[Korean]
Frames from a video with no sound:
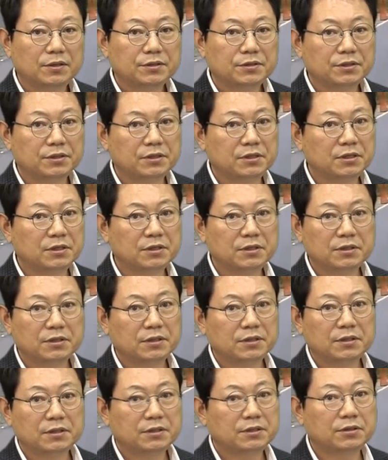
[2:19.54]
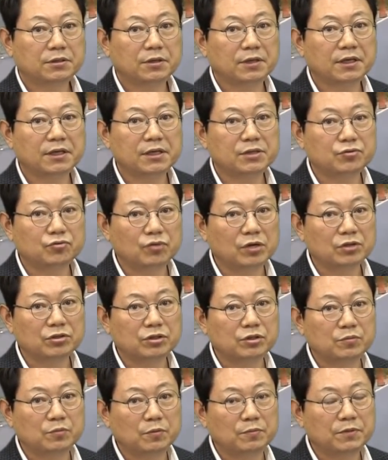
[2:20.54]
저는 트럭에 대해서
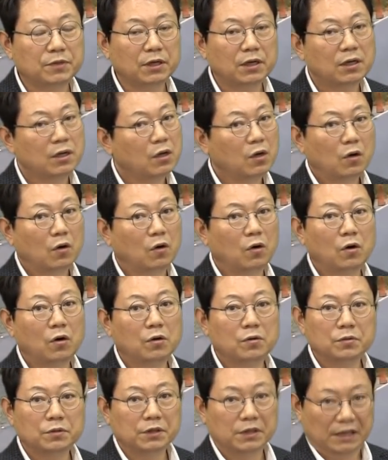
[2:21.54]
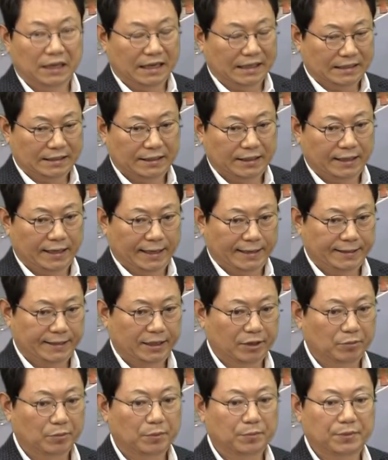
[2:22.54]
중앙순치법입니다. 어, 그건
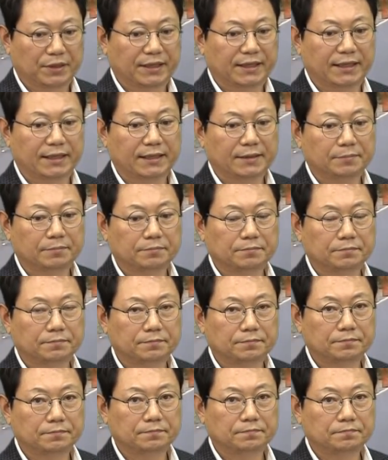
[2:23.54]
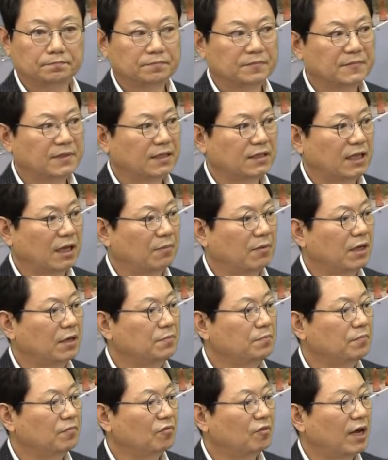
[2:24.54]
아니라고 봅니다.
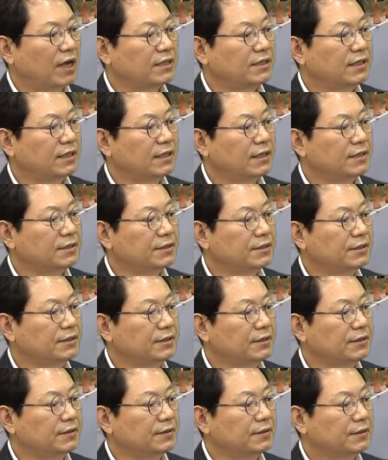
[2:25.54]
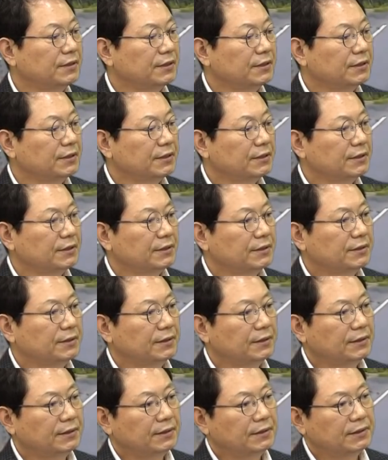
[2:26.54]
다만 과실에 대해서는
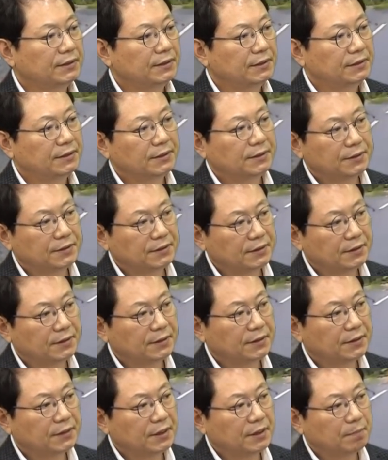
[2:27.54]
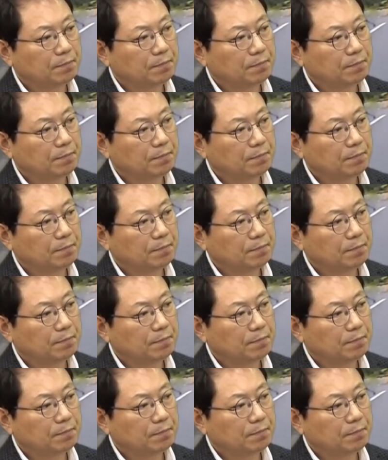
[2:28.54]
어,